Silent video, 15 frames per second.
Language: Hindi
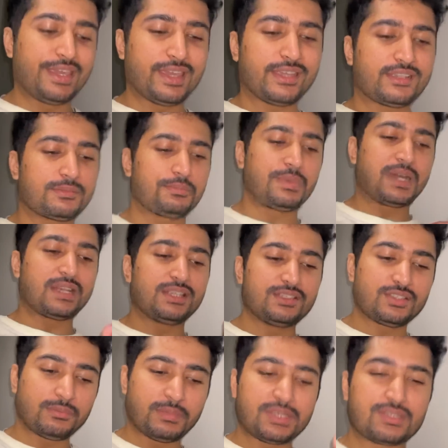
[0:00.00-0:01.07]
एक बारी
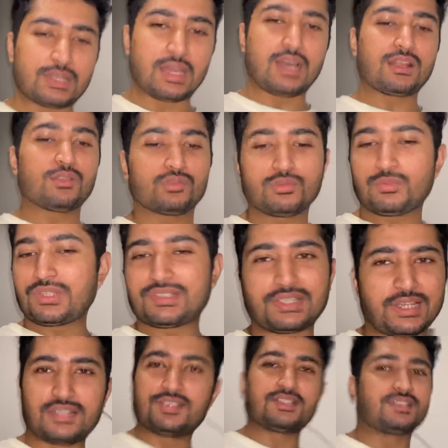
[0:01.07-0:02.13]
जब मैं जा रहा हूँ तो मुझे
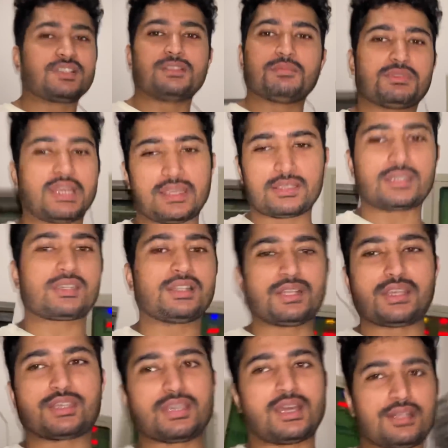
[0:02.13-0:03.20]
सारी चीजें नहीं बताएंगे कि
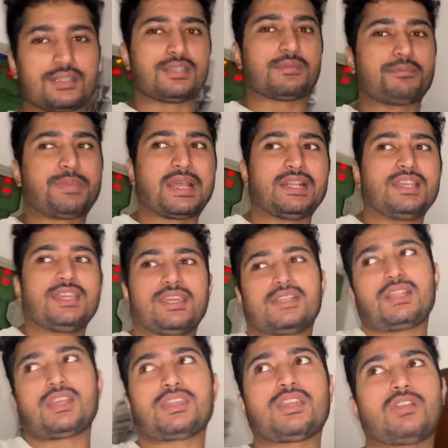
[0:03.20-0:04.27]
लेके आनी है पहले एक
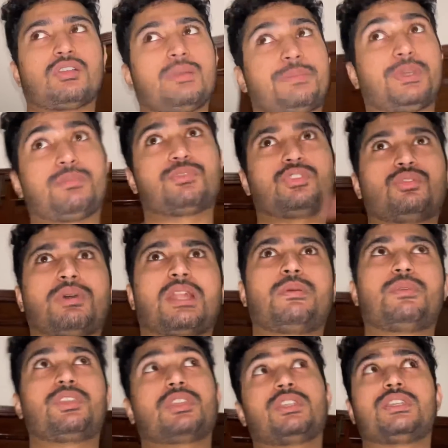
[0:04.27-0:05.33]
लेके आऊंगा फिर मुझे दोबारा
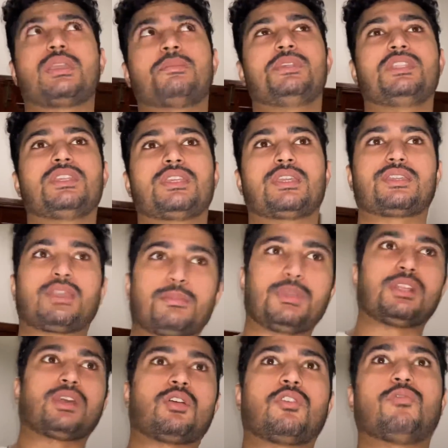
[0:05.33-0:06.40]
मिलेगी ये भी नहीं है ये भी
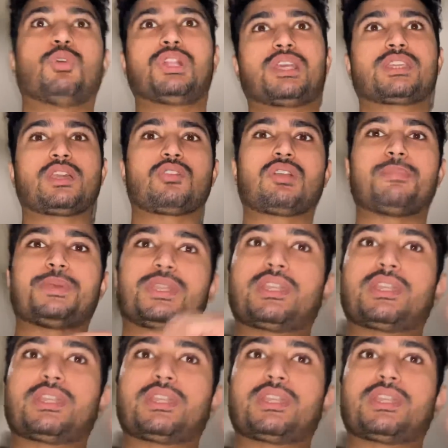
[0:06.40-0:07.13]
ले आओ वो लेके आऊंगा फिर